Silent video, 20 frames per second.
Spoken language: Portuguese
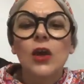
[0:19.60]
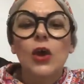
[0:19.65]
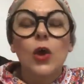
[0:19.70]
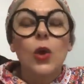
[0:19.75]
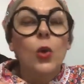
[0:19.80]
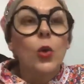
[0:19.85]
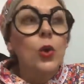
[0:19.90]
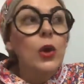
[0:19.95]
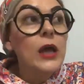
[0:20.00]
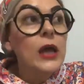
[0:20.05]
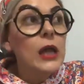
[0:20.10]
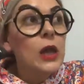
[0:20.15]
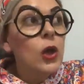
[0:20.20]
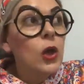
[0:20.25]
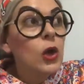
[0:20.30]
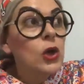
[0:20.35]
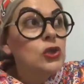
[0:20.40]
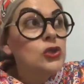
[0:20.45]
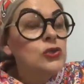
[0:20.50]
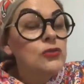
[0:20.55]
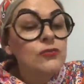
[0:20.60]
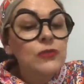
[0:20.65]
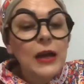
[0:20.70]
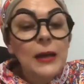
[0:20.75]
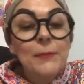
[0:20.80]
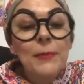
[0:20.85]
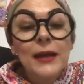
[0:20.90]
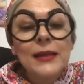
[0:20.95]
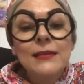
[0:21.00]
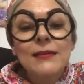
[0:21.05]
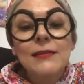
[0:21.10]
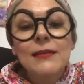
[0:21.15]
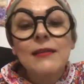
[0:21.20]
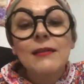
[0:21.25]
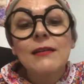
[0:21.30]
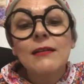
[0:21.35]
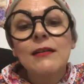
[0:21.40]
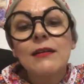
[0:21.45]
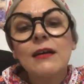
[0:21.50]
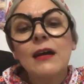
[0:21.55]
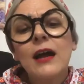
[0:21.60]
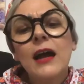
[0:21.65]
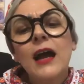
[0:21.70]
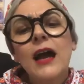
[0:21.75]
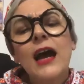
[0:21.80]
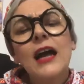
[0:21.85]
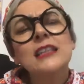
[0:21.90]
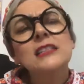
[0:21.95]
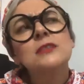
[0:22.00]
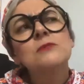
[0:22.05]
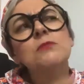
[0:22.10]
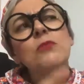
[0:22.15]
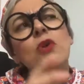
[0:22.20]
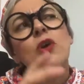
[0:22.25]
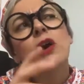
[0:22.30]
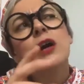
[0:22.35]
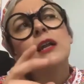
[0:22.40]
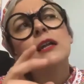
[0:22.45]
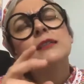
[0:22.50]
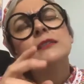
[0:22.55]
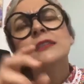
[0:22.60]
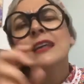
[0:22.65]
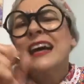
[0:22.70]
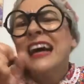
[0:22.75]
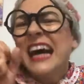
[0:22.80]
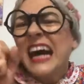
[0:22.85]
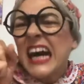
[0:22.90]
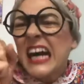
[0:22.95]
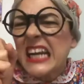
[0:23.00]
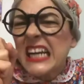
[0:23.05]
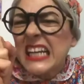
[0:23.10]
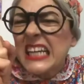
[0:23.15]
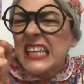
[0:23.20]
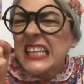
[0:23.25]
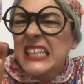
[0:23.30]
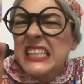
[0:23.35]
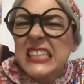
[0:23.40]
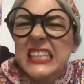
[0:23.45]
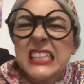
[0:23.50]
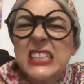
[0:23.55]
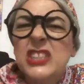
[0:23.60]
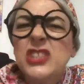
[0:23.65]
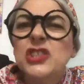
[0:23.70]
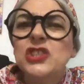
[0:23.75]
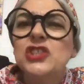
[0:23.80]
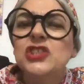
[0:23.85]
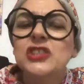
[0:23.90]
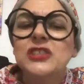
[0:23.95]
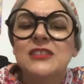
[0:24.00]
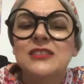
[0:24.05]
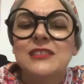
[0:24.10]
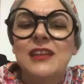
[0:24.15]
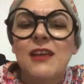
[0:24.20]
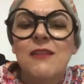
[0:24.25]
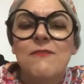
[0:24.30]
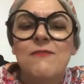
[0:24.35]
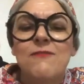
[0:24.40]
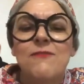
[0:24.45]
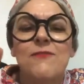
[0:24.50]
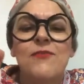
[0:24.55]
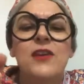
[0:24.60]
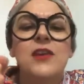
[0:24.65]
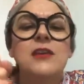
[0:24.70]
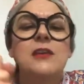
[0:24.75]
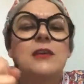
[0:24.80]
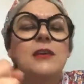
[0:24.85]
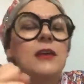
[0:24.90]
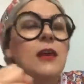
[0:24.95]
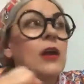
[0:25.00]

O relógio vai bater, as molas range sem fim.